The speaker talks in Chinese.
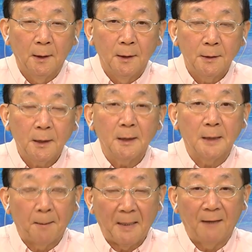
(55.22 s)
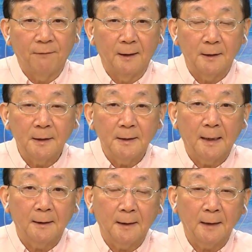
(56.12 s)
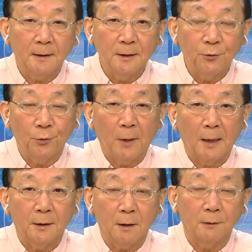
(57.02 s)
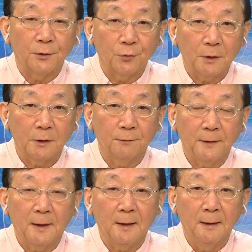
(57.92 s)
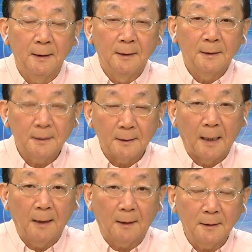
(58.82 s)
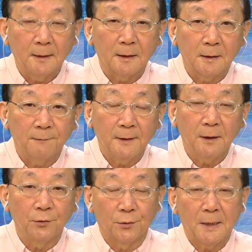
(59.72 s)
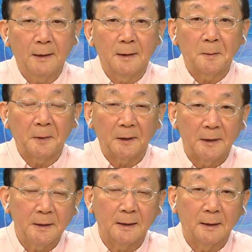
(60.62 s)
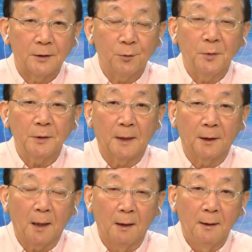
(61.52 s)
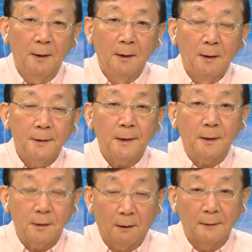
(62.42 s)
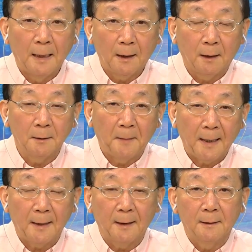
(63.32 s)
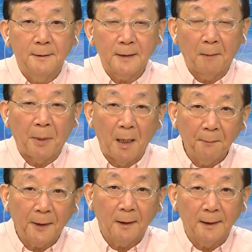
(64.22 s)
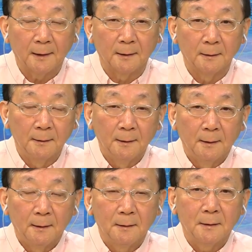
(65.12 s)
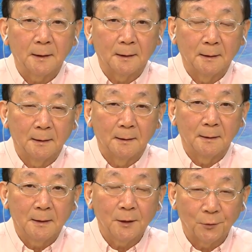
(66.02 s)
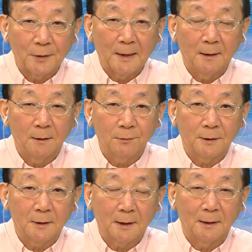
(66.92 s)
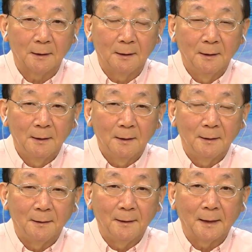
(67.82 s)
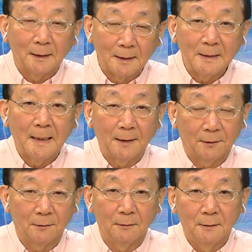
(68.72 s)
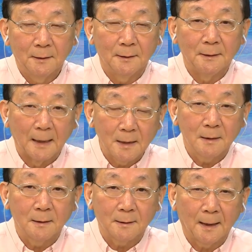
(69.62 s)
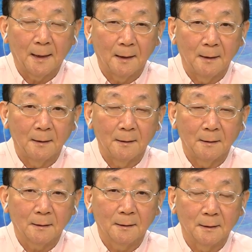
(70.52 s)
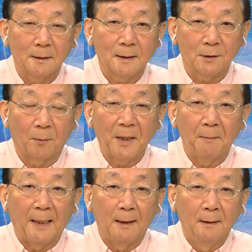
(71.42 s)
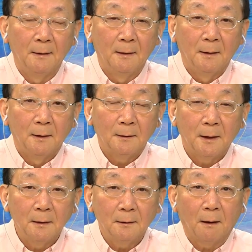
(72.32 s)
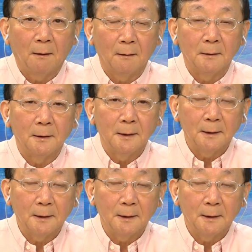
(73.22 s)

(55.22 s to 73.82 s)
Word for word: 这下麻烦了，这下他这一句话，照理说是非常。自然，而且也是非常友善的这么一个提醒，结果没有想到这个小男孩的妈在旁边那个这个厕所间，就是这个那个隔间里头也是在可能在小便吧，听到一